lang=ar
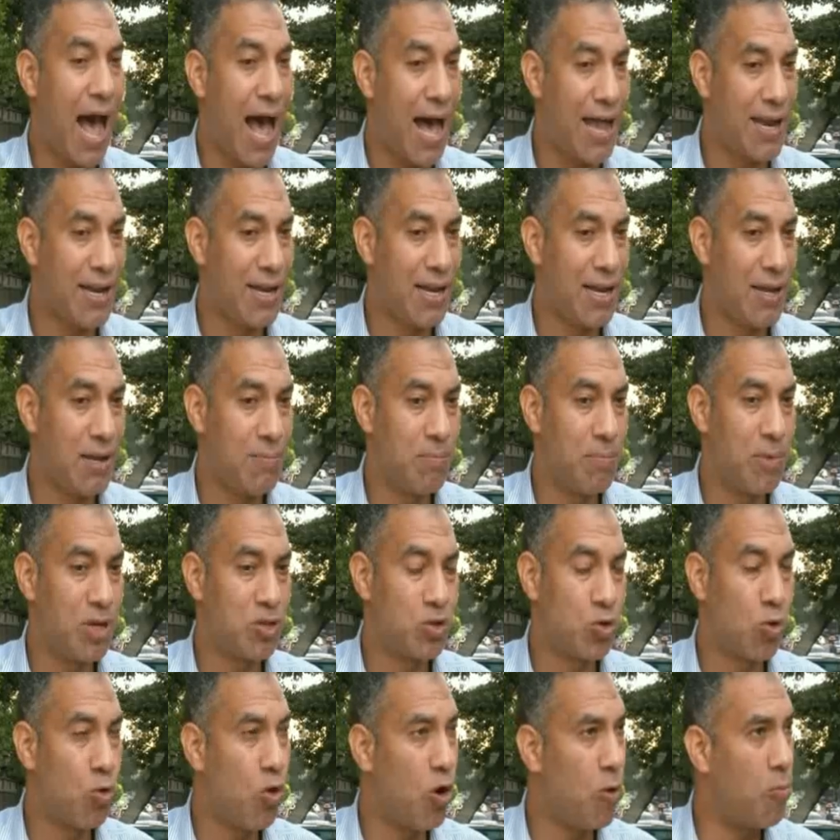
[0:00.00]
عن
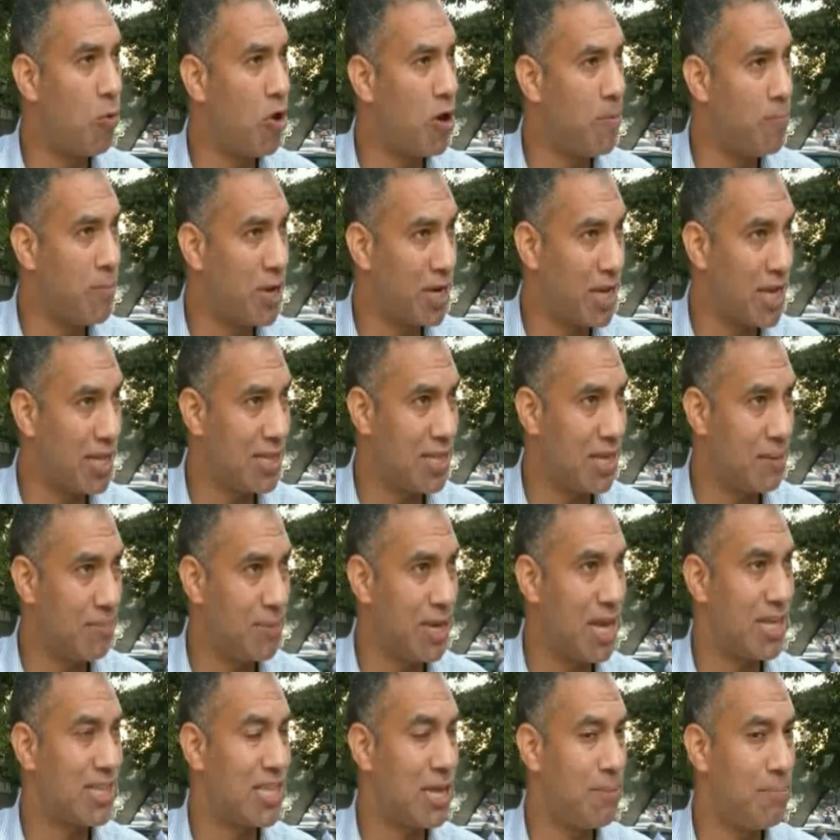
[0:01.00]
مشروع مهم
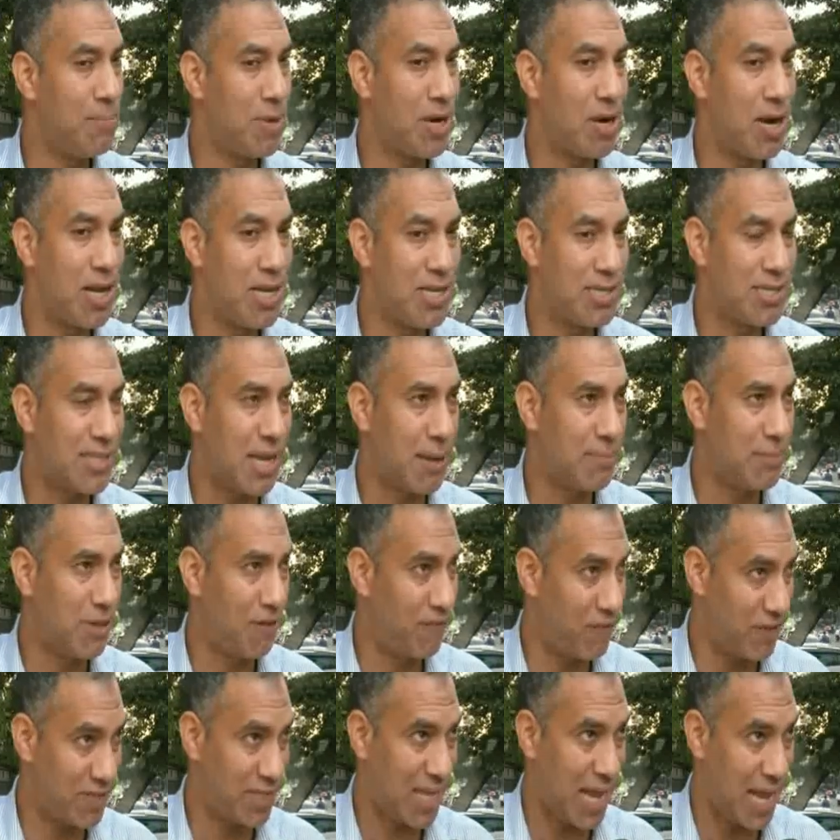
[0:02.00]
جدا بيهتم الرئيس
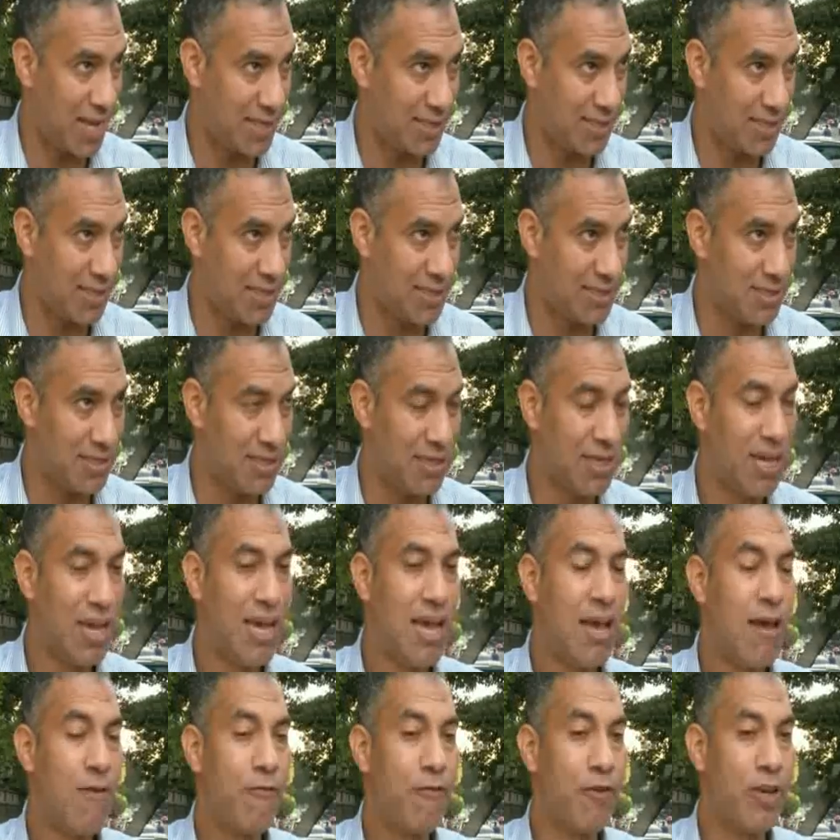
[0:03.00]
عبد الفتاح السيسي
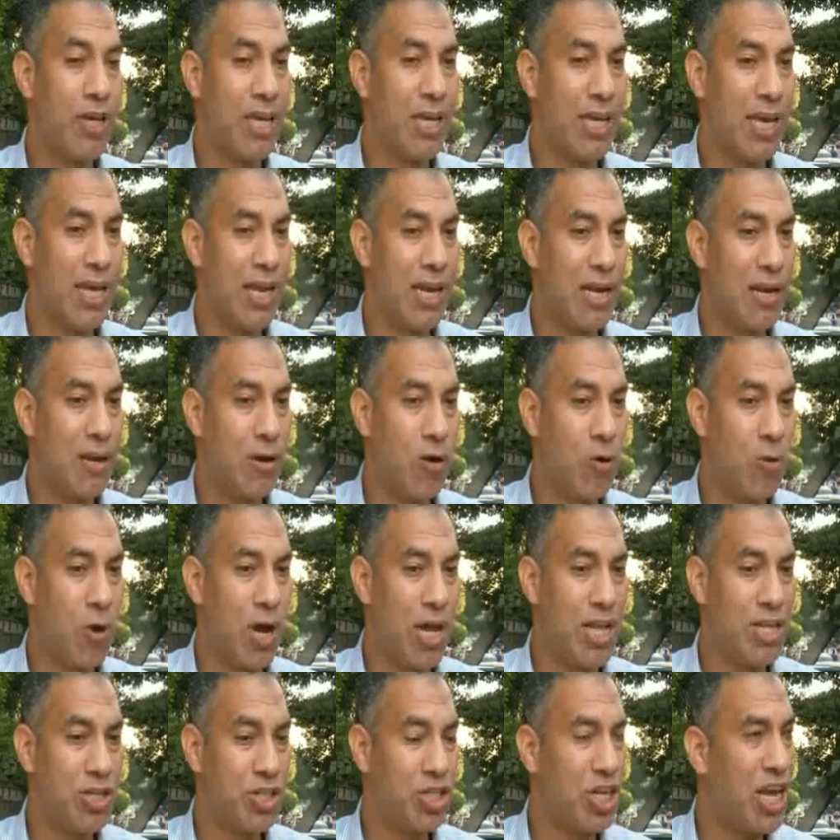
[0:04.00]
في اللي
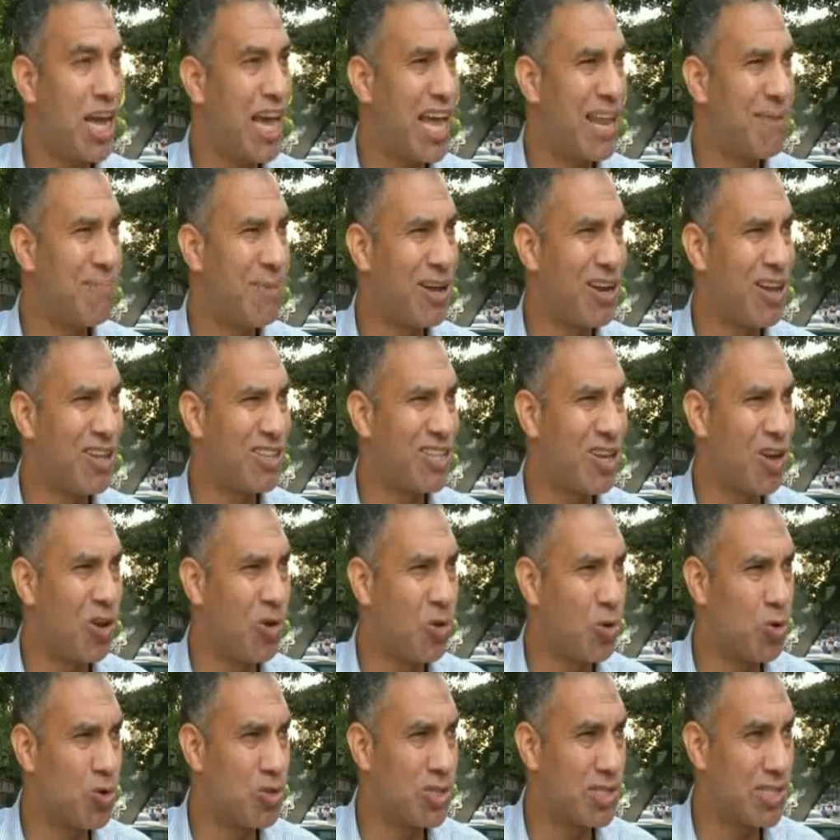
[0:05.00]
هو انشاء
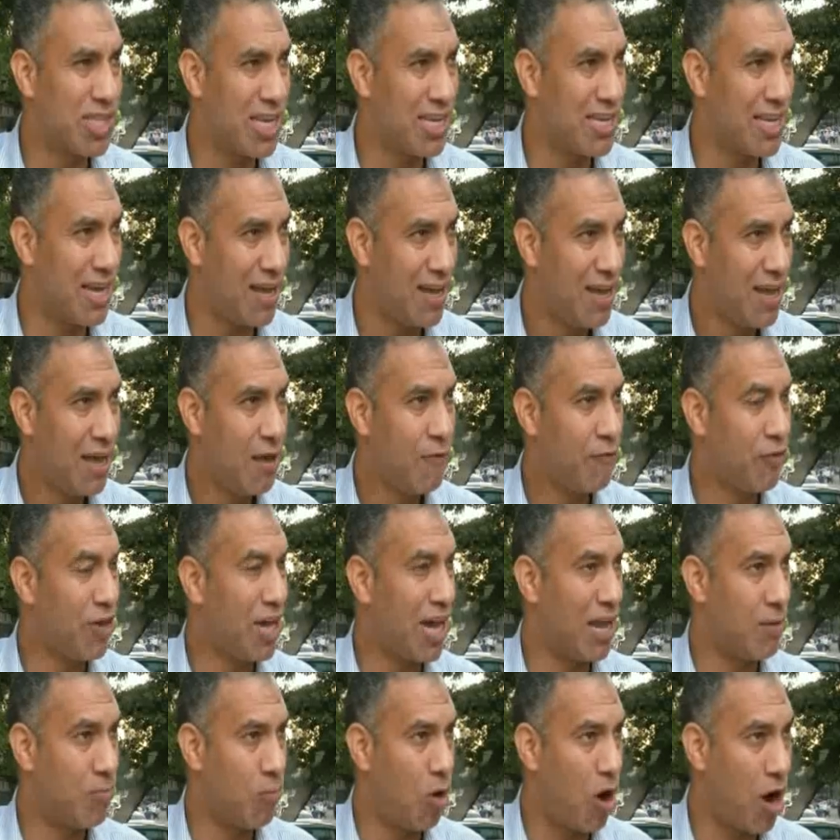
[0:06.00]
المناطق اللوجستيه
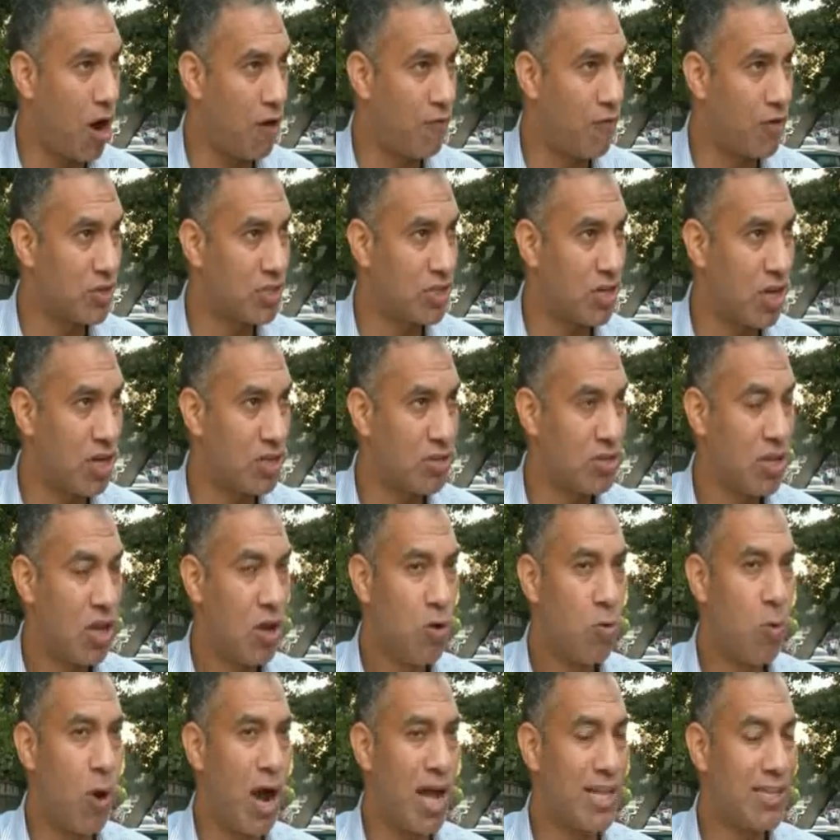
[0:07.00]
في المحافظات
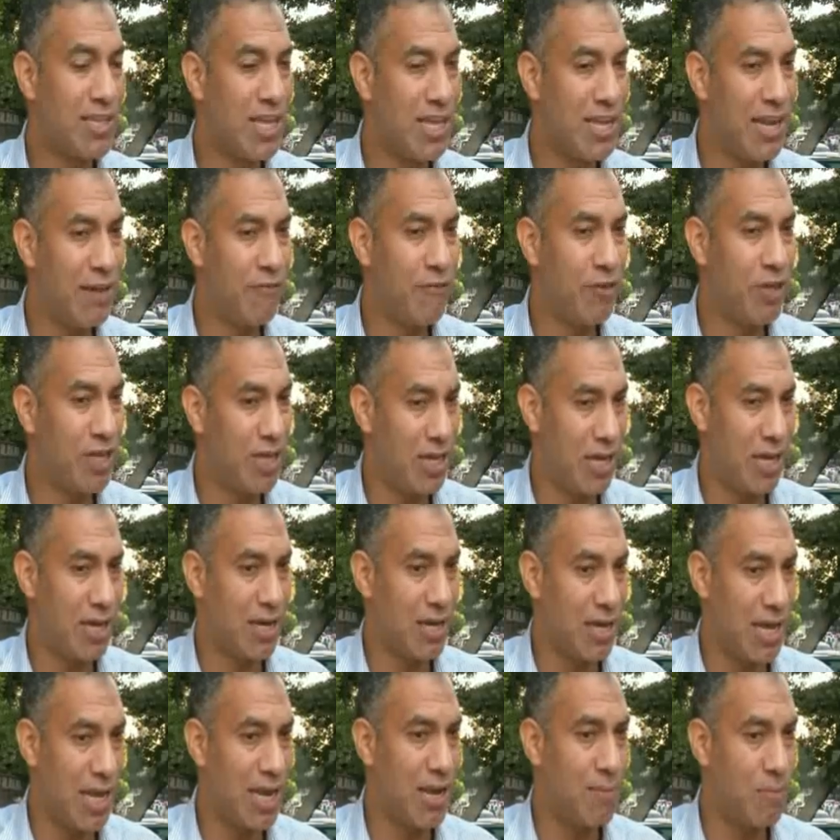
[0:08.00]
وعندنا في
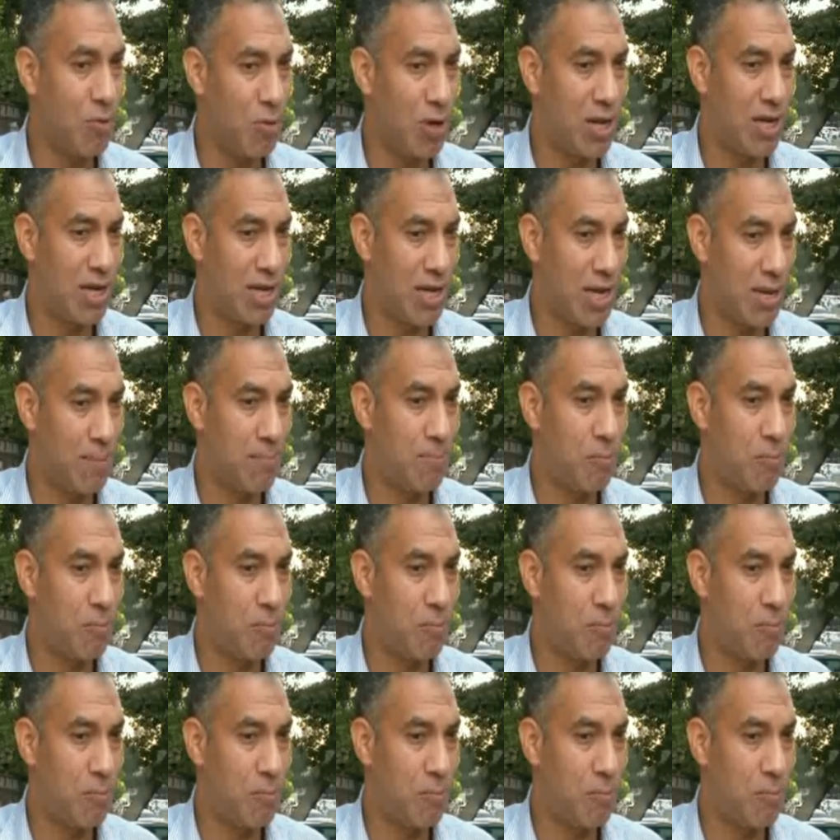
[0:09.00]
آه، انا آه،